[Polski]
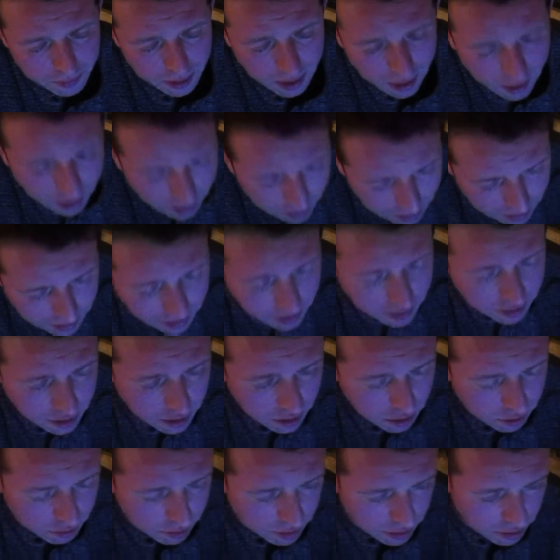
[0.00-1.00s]
Ale
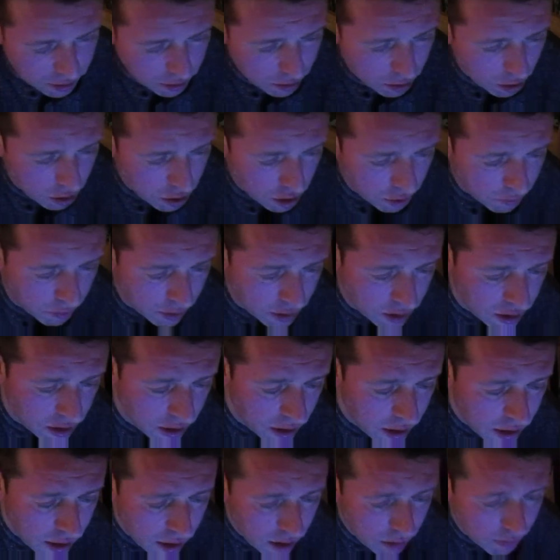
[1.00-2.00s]
nadzieją jest to, że właśnie
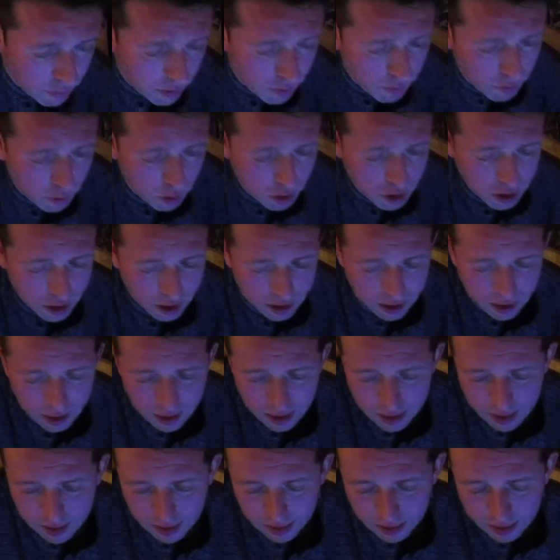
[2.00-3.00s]
we Włoszech
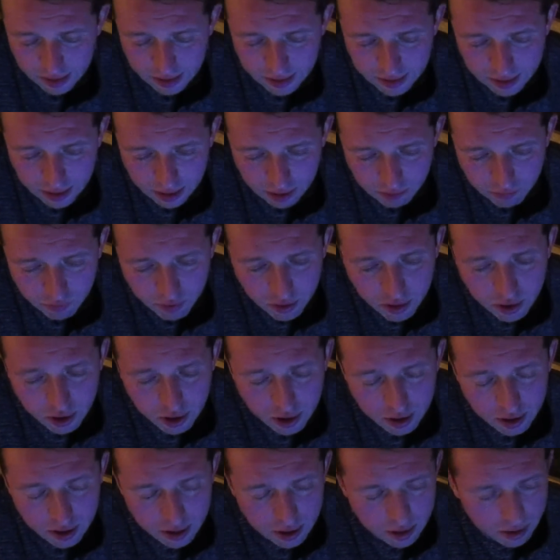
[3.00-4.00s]
taki Salvini
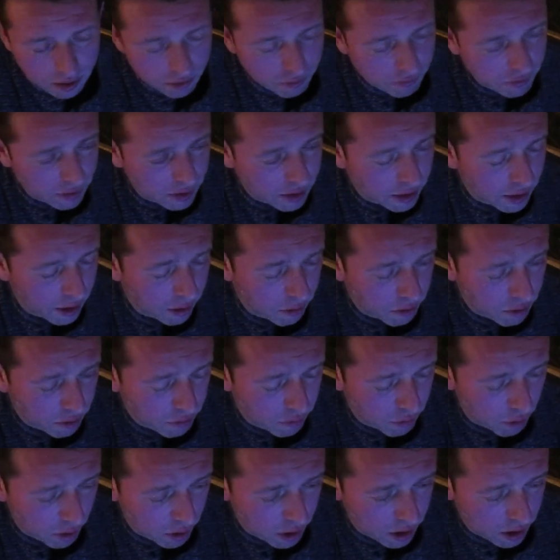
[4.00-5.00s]
wygrał i
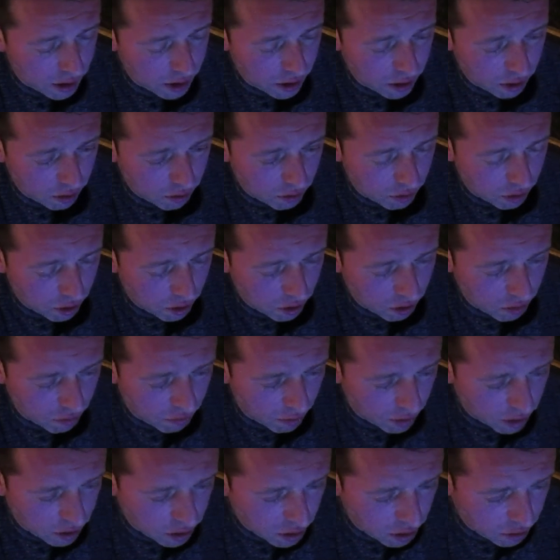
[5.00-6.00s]
Włochy idą drogą
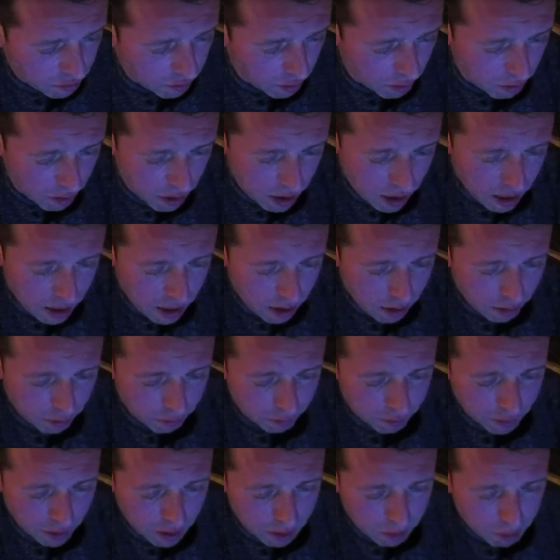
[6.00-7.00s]
właściwą.
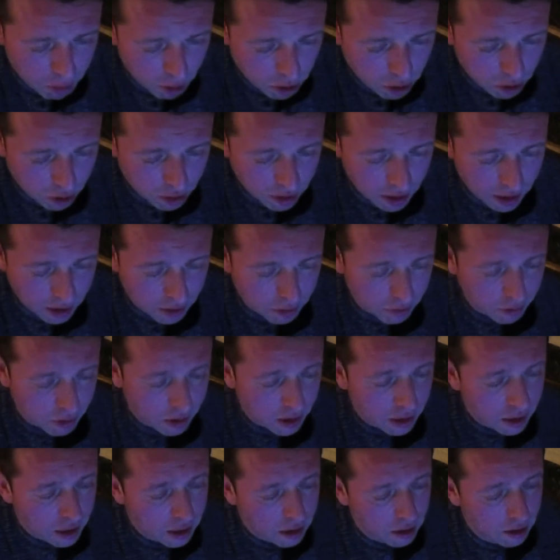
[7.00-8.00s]
W Bolsonaro
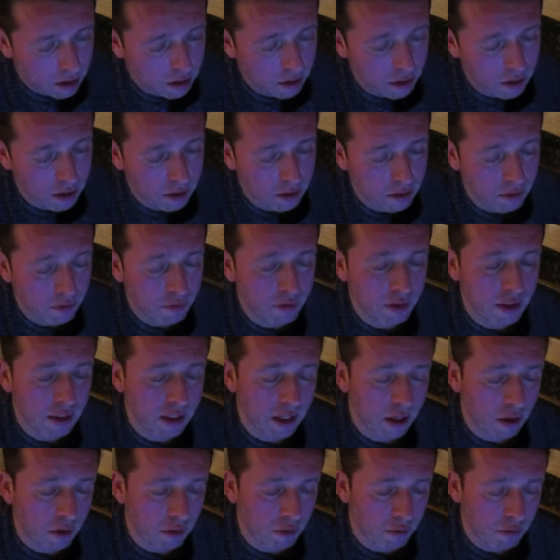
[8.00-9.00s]
E,
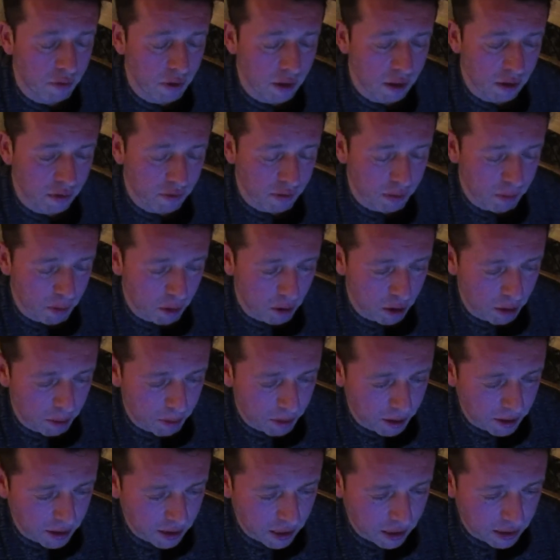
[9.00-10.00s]
wygrał e, wybory
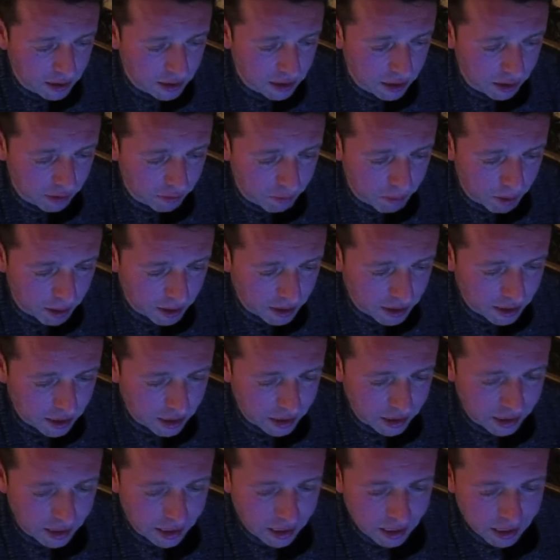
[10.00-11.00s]
prezydenckie w
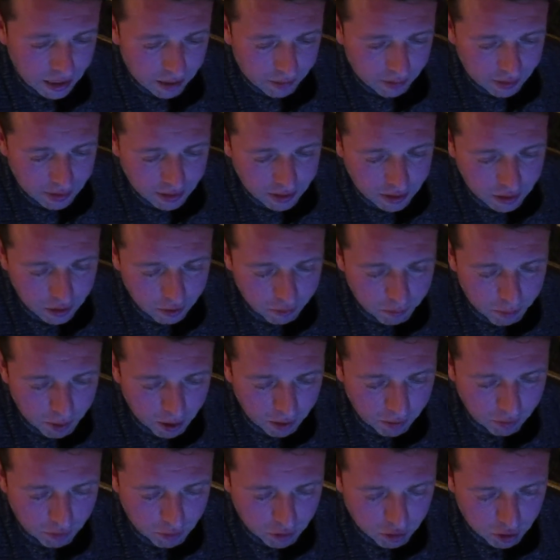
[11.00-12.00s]
Brazylii, więc idzie w
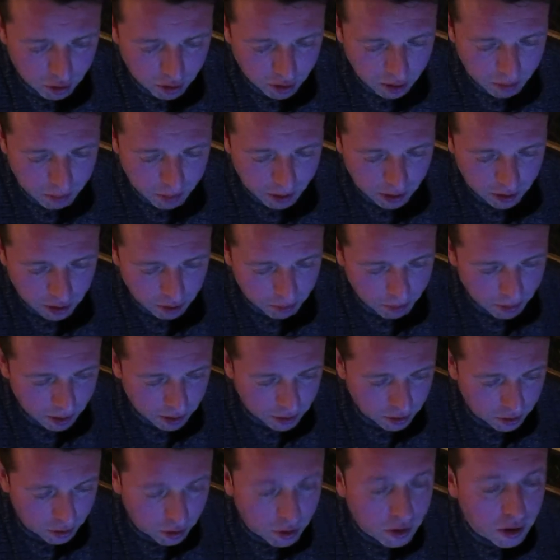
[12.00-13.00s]
prawą stronę bardzo,
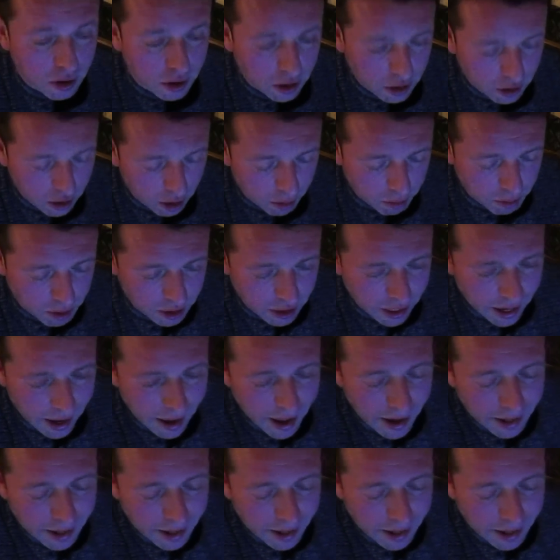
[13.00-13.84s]
bardzo i dobrze.